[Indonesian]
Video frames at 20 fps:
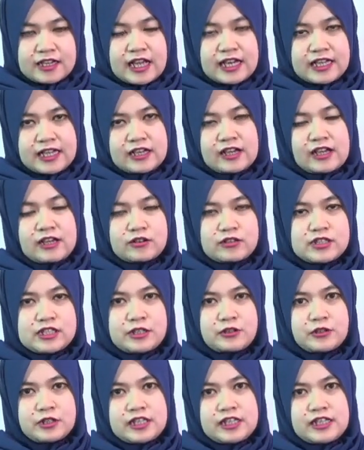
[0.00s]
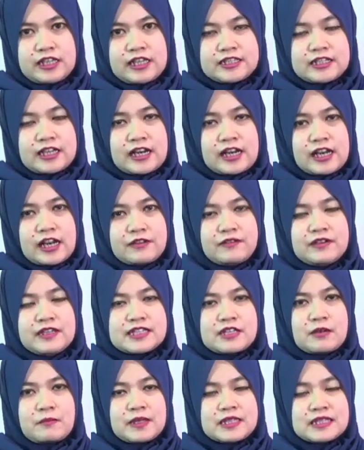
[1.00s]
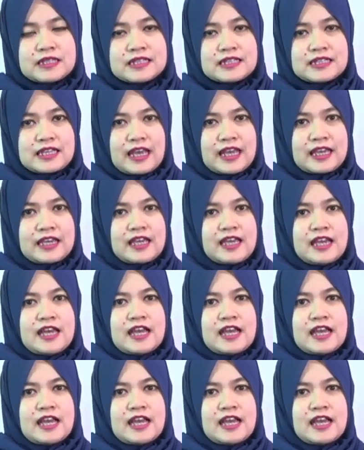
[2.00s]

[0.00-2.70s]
kalian harus ikuti acara live ini sampai selesai